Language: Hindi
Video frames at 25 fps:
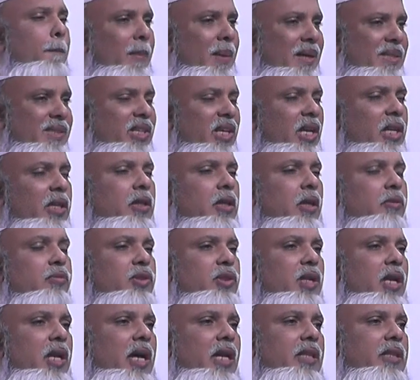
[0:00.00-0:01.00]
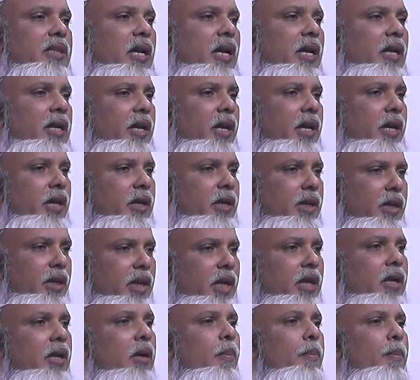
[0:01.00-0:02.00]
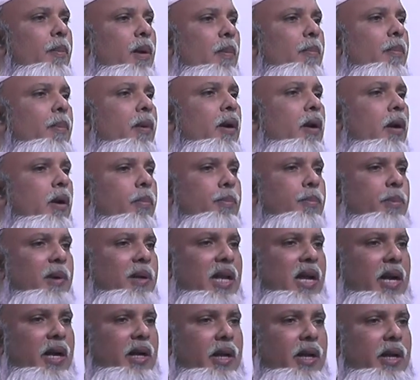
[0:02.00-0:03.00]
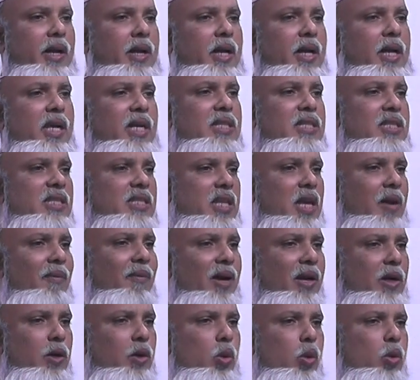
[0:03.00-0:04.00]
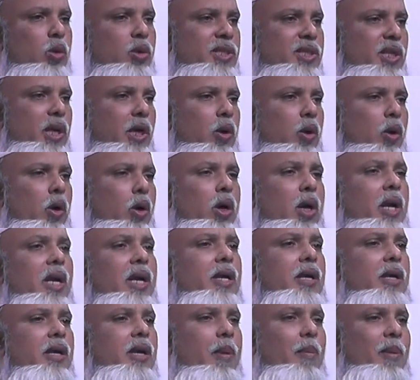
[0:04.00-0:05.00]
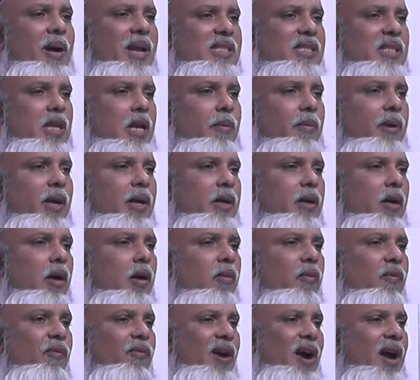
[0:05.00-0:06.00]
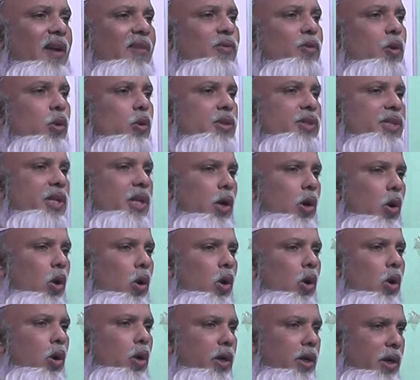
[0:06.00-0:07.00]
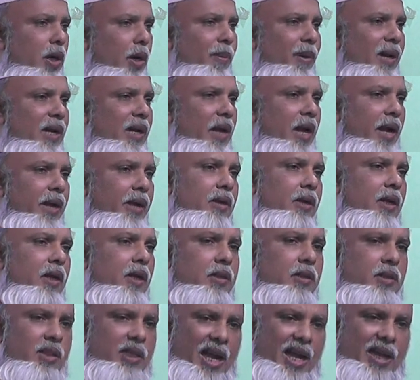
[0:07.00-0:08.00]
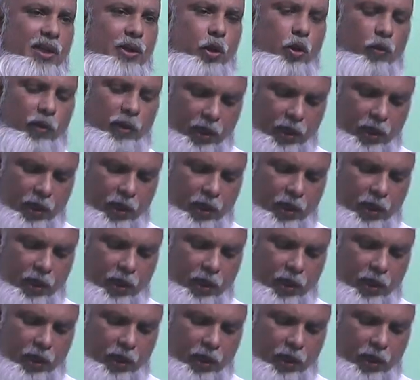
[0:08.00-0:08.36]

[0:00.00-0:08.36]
मजीद तफसीत के लिए ये नंबर पर रब पैदा करें सेवन टू ज़ीरो डबल सेवन फाइव टू ज़ीरो डबल नाइन थैंक यू